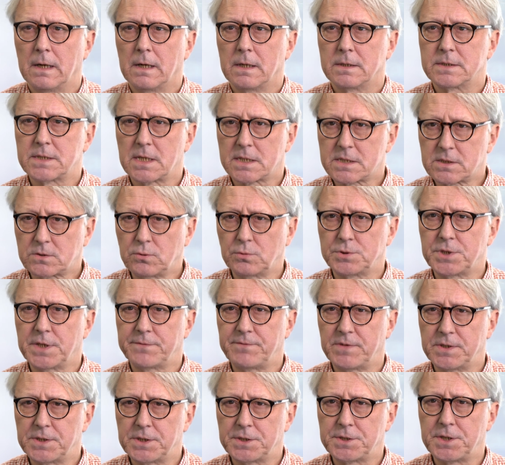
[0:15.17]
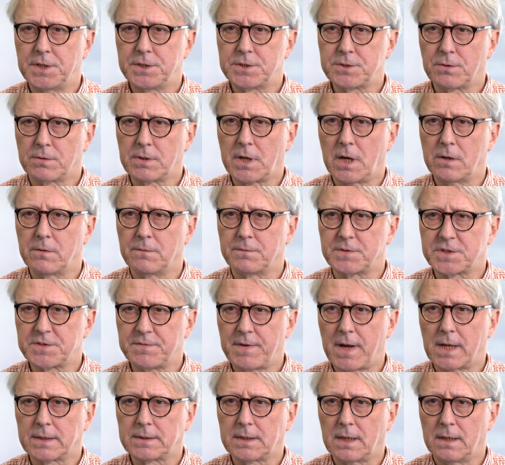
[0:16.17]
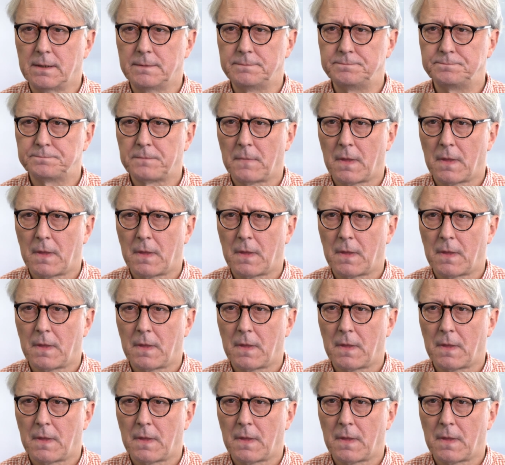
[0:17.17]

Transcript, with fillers: ze 190 krajów świata,